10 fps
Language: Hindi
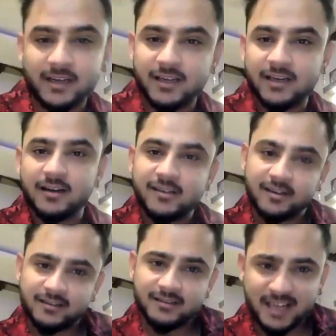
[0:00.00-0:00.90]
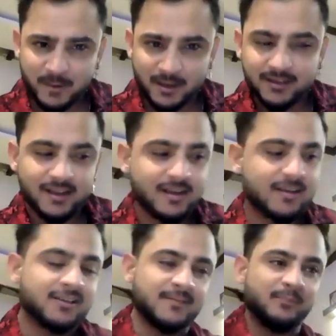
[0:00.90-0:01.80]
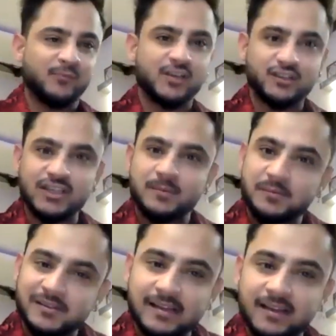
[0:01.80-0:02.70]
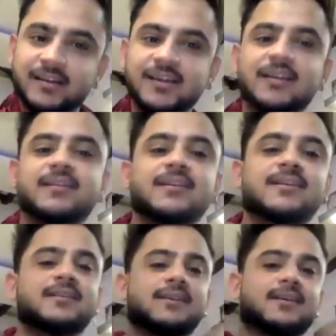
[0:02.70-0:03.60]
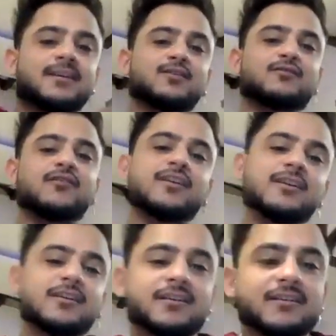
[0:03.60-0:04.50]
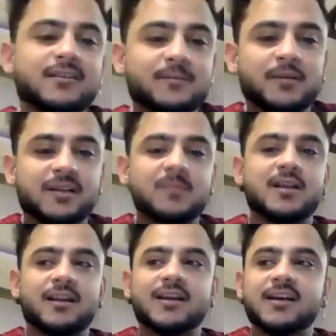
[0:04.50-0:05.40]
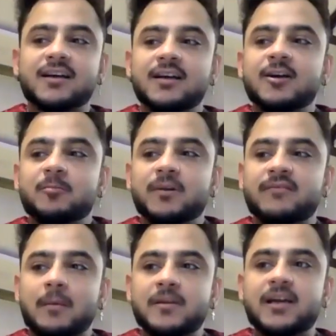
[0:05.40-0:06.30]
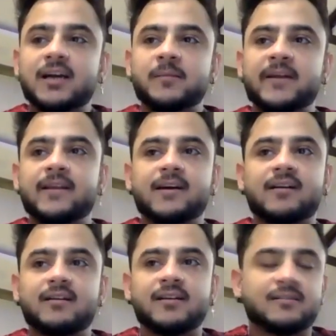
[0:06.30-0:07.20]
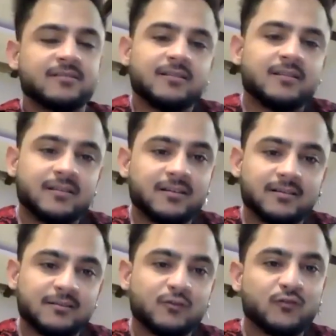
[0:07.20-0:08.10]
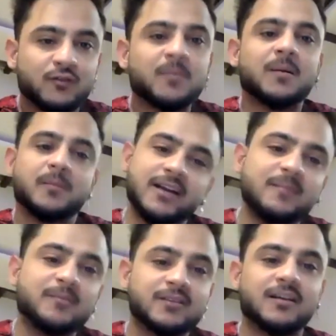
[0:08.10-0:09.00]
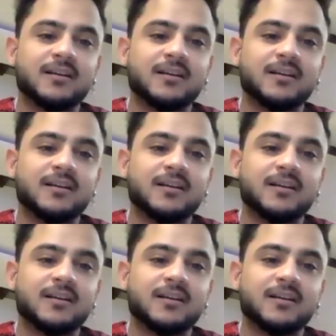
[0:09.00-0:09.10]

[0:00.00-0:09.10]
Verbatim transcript: कि लड़कियां किस टाइम आती हैं यार किस टाइम सबसे ज्यादा लड़कियां हाँ। आती हैं तो हम्म। फिर पता चल लग गया बट वहां पे जाकर मैंने देखा लड़कियां अच्छी नहीं थी तो फिर मैं अपने टाइम से जाना